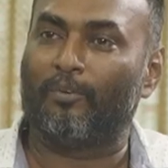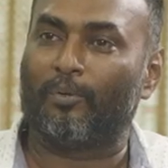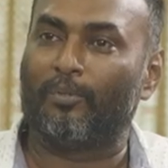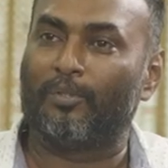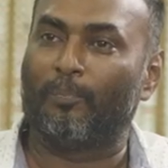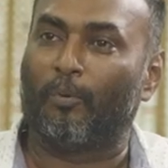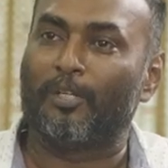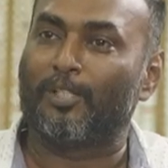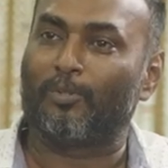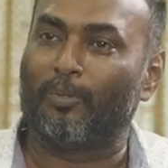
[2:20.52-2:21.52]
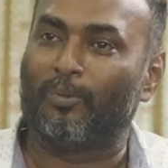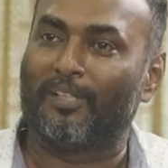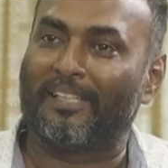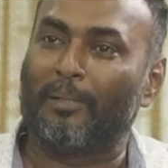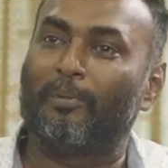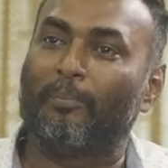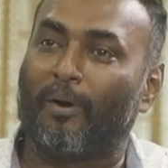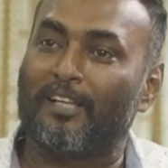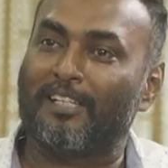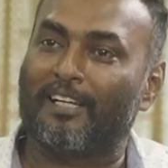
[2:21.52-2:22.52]
ஒரு வந்து பொய்ய சொல்லுவதற்கு எப்படி
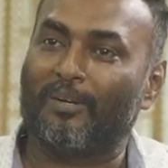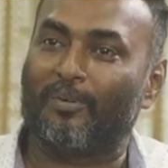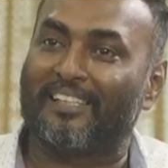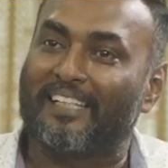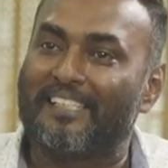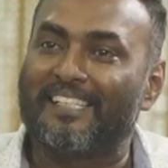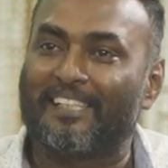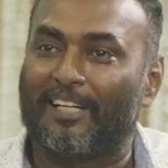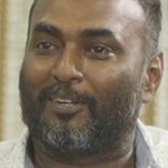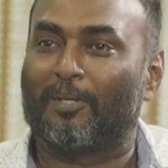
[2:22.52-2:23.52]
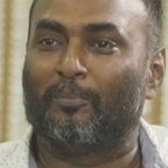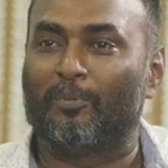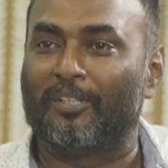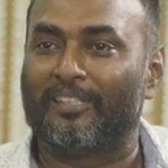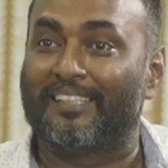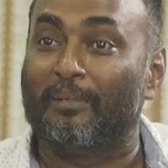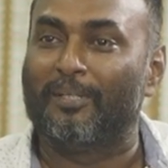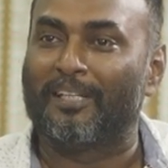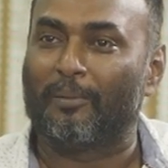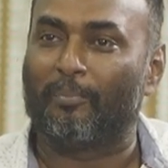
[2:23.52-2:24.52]
பாஜகவோட தேசிய தலைவரால் முடியுது இது
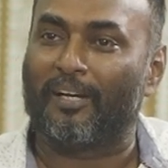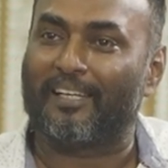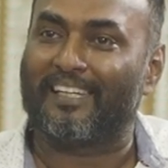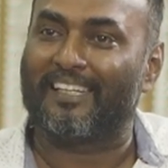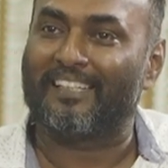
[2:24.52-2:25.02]
எப்படி நீங்கள் பார்க்குறீங்க